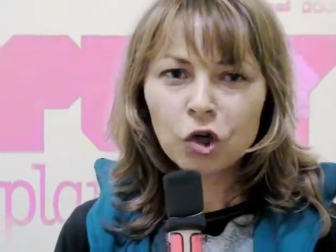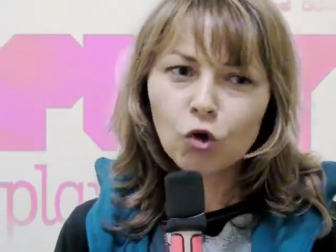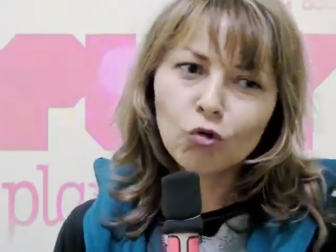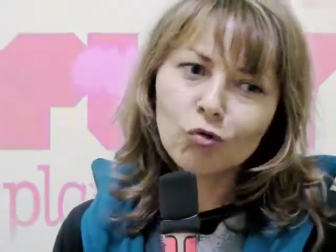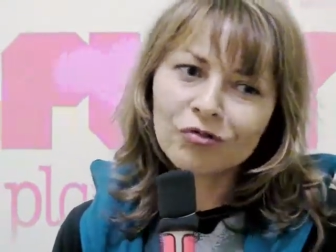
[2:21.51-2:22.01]

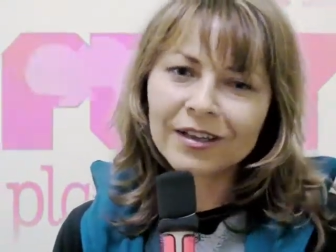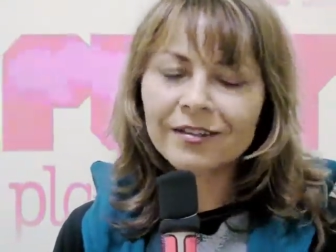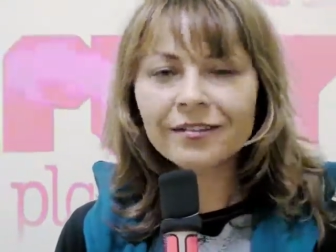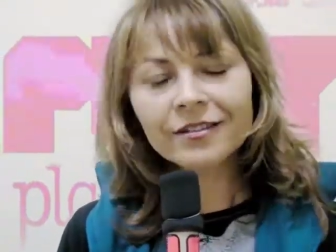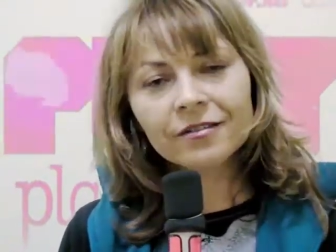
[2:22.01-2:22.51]
Und
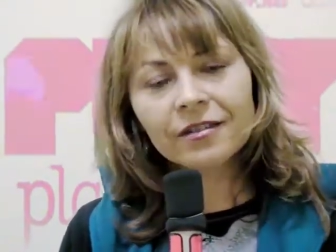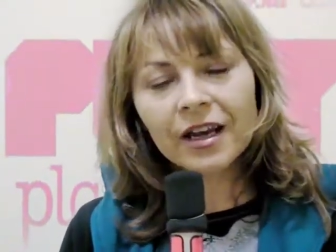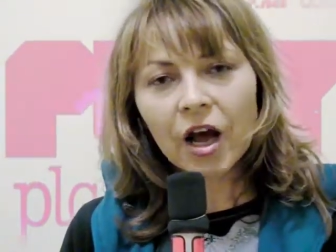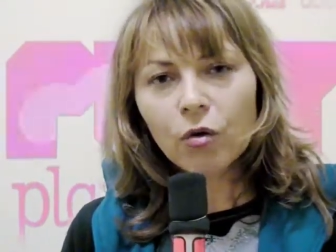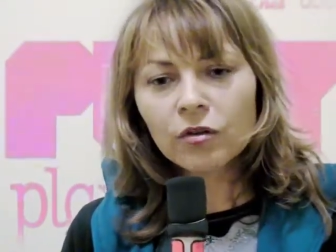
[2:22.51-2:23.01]
das
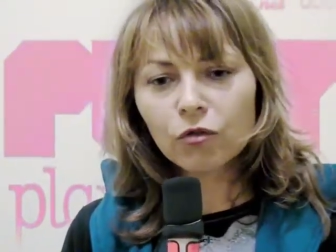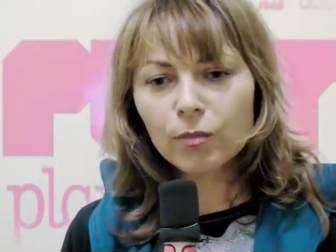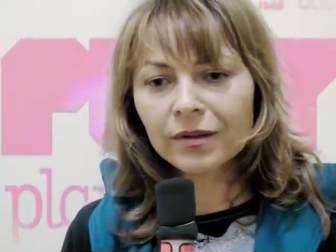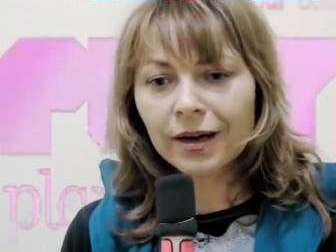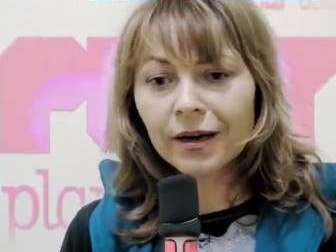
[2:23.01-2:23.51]
genauer zu
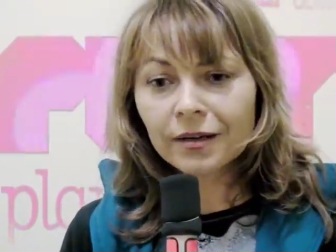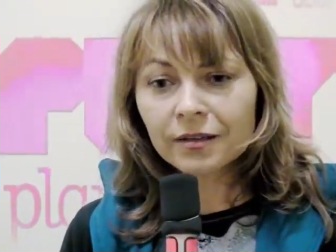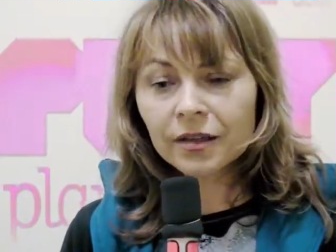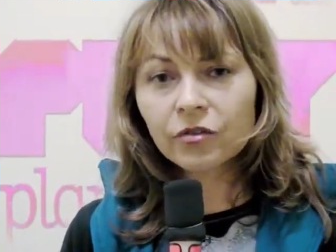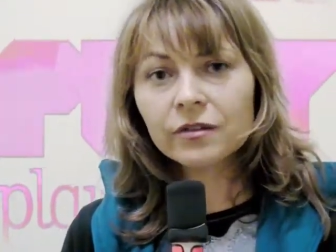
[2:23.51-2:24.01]

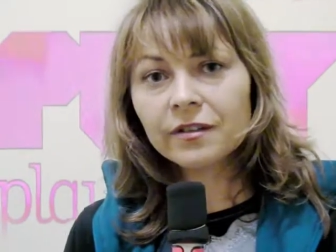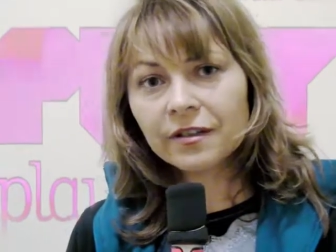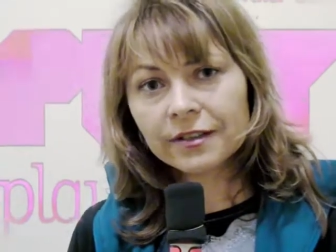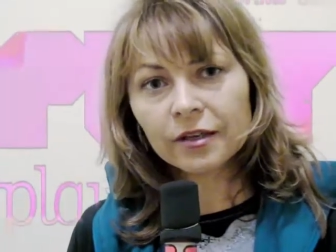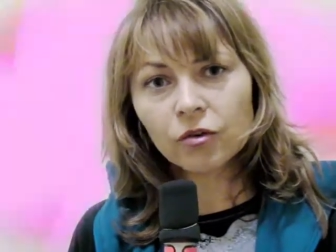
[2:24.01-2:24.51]
betrachten, also
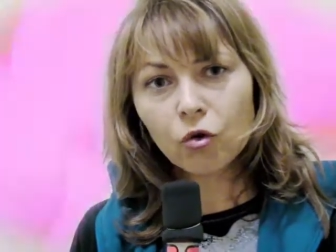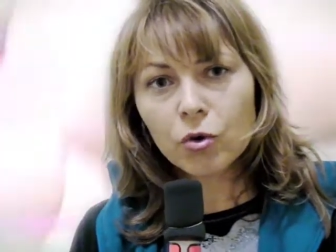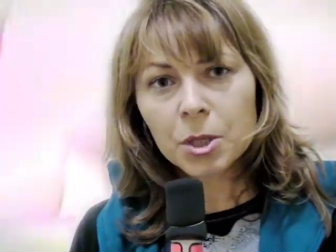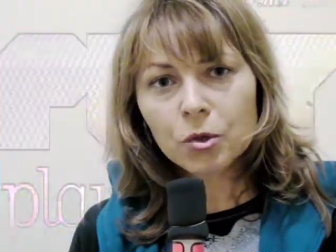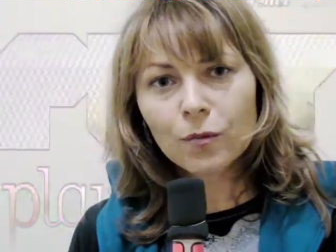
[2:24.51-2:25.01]
diese
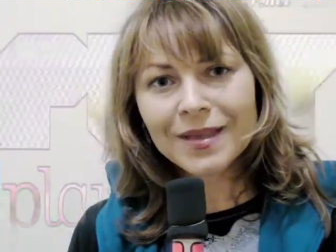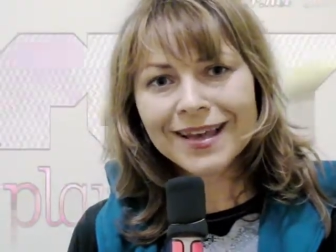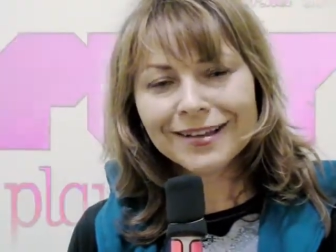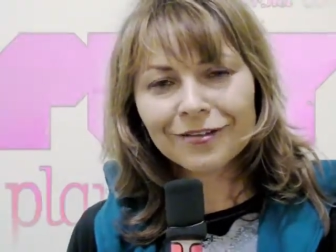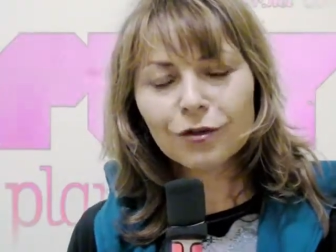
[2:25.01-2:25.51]
technologischen
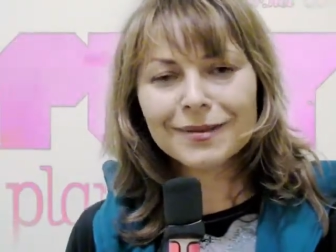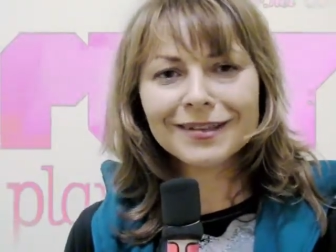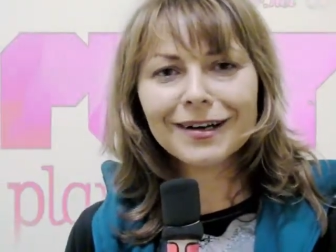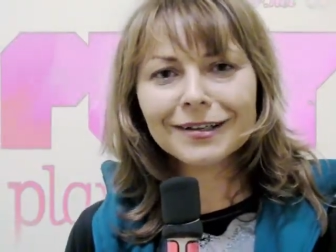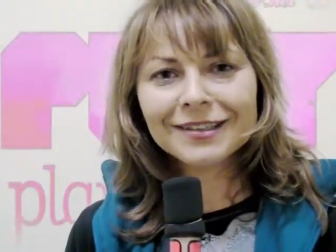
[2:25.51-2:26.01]
Objekte zu
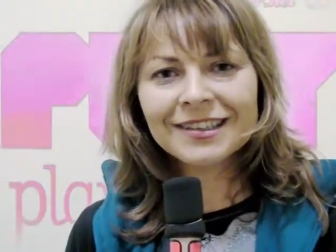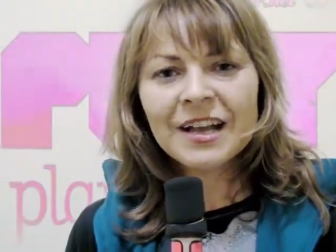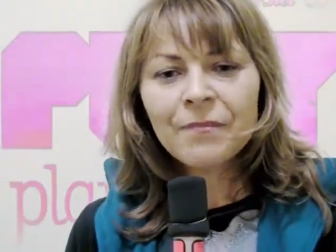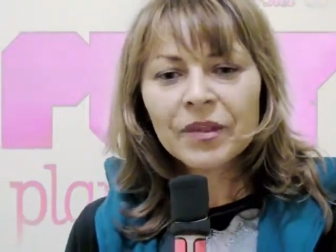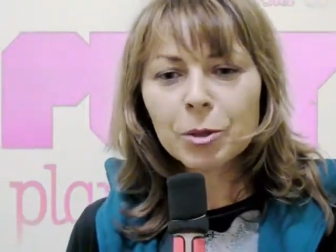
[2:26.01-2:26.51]
betrachten,
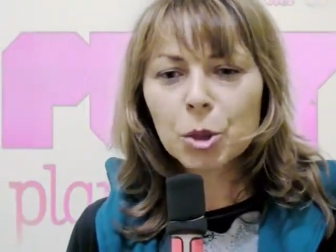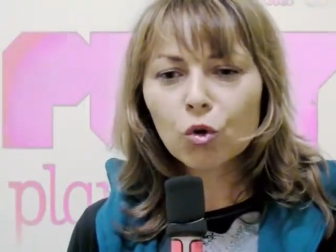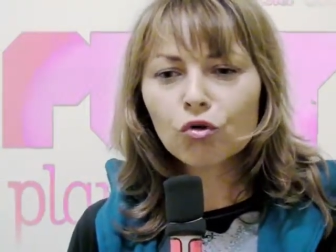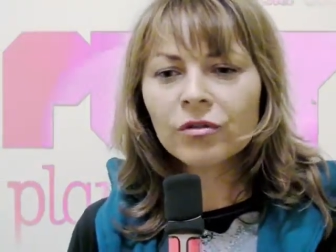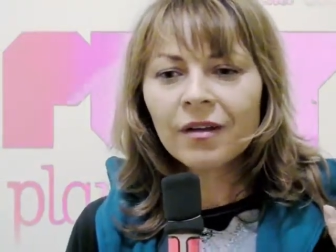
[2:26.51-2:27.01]
ist
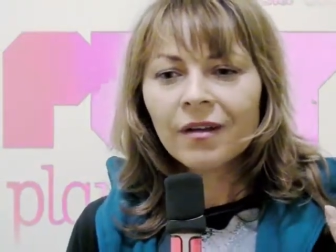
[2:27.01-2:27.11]
schon